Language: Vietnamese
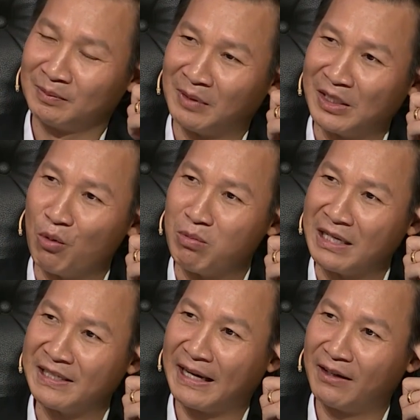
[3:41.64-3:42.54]
mà dùng cái
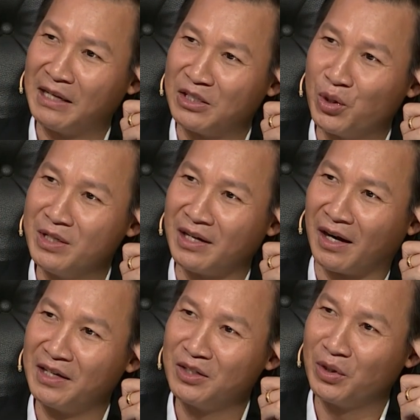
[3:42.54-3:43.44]
xe đó để chuyên chở
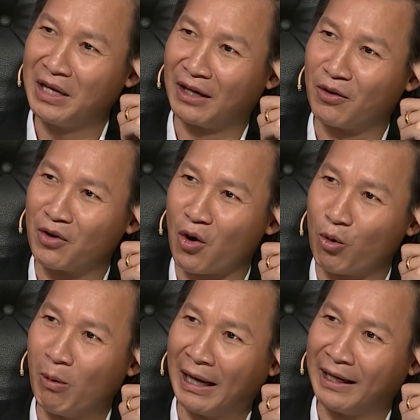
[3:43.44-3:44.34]
những chuyến hàng đồ cổ
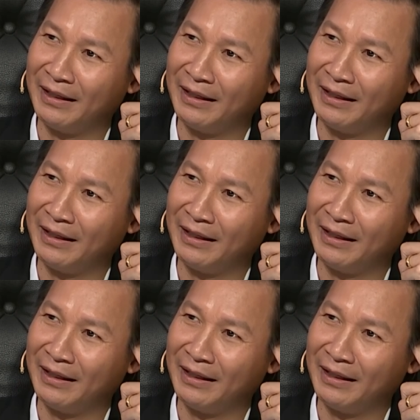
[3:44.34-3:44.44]
cũng hay ấy